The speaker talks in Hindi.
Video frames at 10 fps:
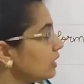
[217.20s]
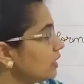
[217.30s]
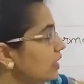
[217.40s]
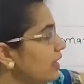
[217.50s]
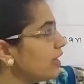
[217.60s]

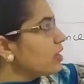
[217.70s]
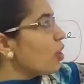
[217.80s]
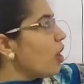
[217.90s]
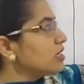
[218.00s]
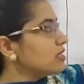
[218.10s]
थर्ड है
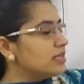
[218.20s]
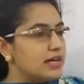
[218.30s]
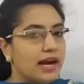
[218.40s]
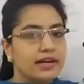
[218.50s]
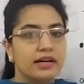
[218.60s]
कॉस्ट
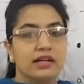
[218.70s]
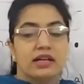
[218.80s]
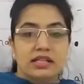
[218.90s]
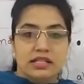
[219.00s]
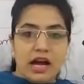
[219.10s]
स्टैंडर्ड
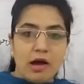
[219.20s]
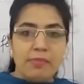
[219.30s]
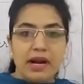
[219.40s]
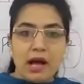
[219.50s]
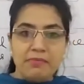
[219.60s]
जहां
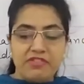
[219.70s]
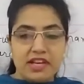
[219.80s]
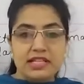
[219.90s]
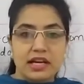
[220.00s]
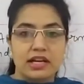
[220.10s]
पर आप
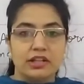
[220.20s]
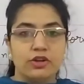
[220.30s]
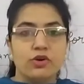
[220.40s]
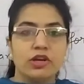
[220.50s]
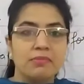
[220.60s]
फिक्स कर
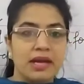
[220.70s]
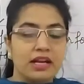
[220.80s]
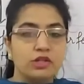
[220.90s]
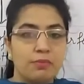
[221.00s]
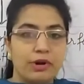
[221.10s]
लेते हो कि
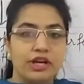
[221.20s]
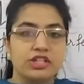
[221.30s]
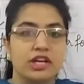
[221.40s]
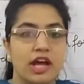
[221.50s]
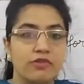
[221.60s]
मेरा जो
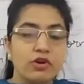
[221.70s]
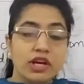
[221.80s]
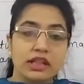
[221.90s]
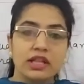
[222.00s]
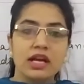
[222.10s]
प्रोडक्शन है वो
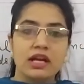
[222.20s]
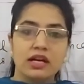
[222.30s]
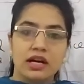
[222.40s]
कितने